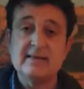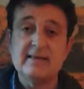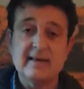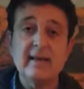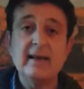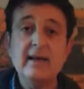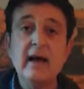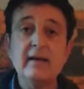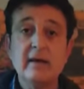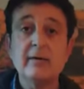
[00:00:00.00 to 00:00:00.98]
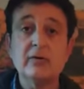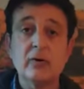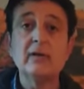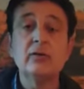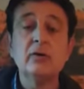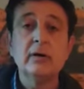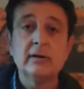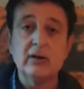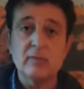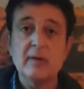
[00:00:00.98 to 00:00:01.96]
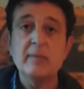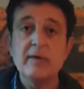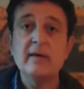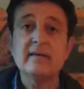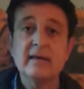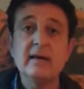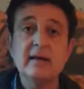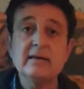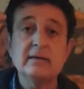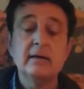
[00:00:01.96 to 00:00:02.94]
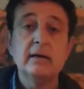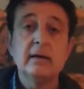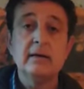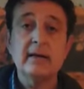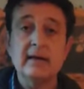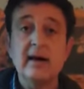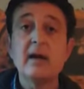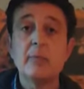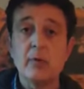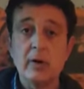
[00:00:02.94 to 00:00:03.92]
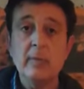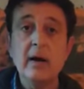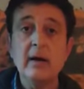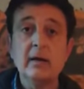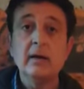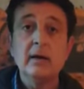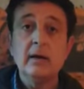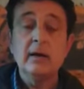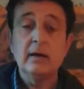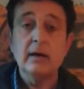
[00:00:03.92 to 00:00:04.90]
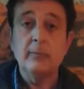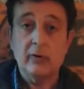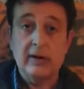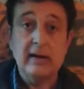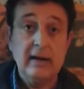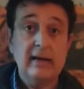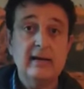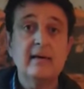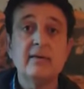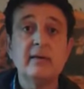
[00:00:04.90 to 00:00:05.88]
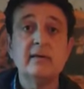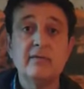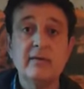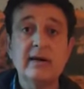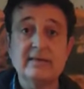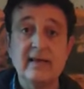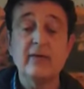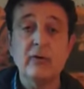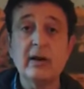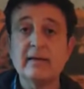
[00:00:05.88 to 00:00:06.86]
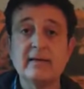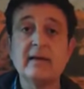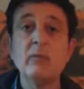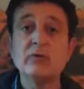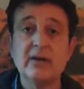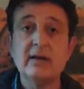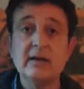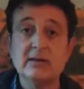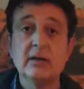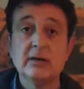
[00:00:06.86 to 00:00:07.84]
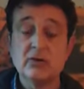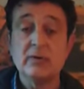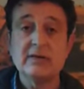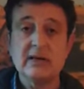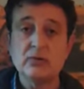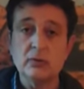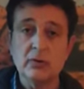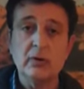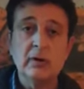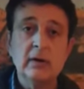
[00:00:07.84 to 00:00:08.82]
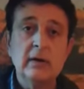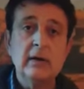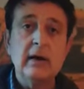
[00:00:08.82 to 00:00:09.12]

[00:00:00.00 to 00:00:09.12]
Se trataría, ya va tocando, de tomar medidas serias y atajar el problema, eh, porque la clase científica está dando alertas ya muy serias sobre este asunto.